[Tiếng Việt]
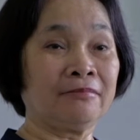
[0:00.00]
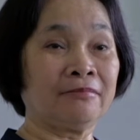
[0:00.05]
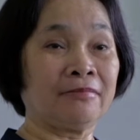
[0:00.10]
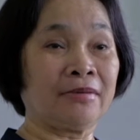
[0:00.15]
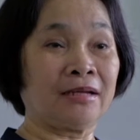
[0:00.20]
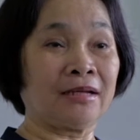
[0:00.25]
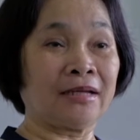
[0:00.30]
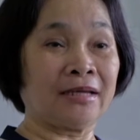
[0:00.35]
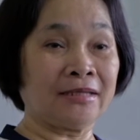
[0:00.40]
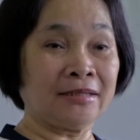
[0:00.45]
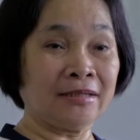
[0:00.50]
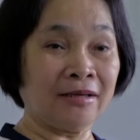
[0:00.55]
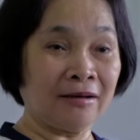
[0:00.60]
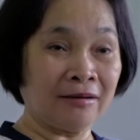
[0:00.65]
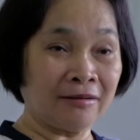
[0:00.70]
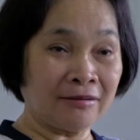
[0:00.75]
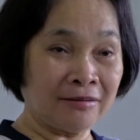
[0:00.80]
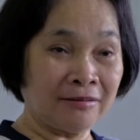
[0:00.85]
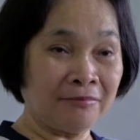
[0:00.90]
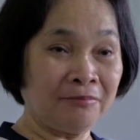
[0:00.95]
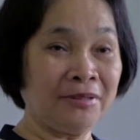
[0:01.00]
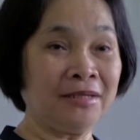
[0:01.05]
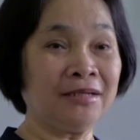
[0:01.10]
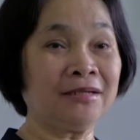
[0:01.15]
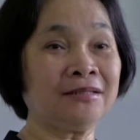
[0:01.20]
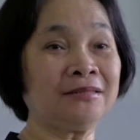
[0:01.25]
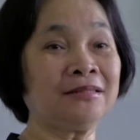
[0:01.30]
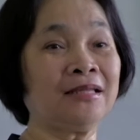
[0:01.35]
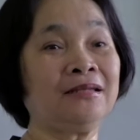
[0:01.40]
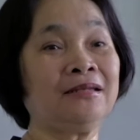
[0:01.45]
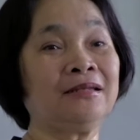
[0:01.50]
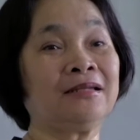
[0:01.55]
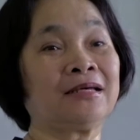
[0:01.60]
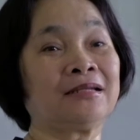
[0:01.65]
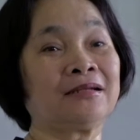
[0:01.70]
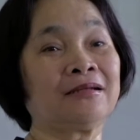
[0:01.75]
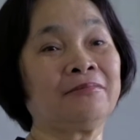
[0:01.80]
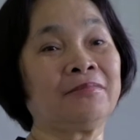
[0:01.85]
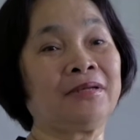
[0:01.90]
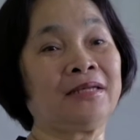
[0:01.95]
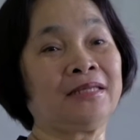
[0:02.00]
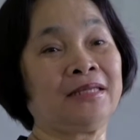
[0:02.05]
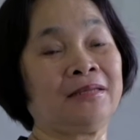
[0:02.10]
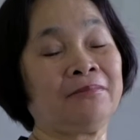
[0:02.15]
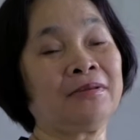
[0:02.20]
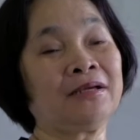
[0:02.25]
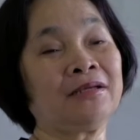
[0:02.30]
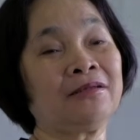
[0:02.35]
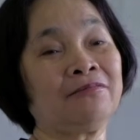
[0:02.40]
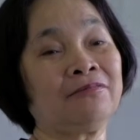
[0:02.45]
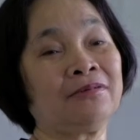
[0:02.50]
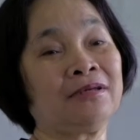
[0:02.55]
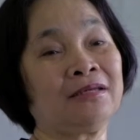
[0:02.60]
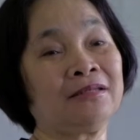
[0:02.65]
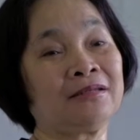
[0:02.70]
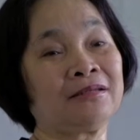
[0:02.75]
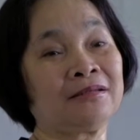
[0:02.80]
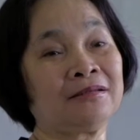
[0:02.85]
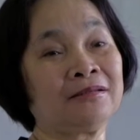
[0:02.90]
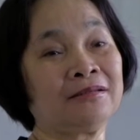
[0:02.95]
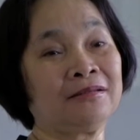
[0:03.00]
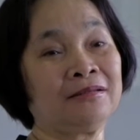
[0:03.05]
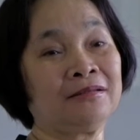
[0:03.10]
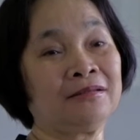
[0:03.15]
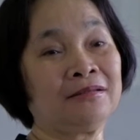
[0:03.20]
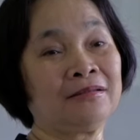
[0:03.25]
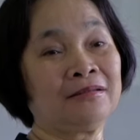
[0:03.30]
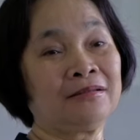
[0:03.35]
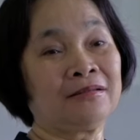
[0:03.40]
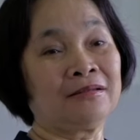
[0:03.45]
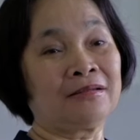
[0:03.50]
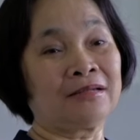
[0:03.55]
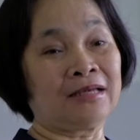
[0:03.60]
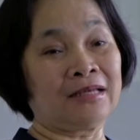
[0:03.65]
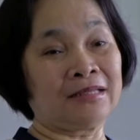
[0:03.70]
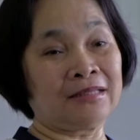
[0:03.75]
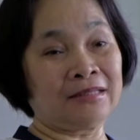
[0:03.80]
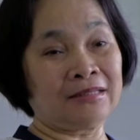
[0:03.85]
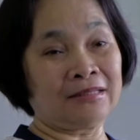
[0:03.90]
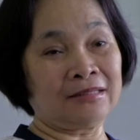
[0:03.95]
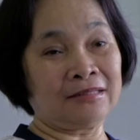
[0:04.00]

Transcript: mà lại cho nó biết cái tin là nó bị nhiễm hiv nữa là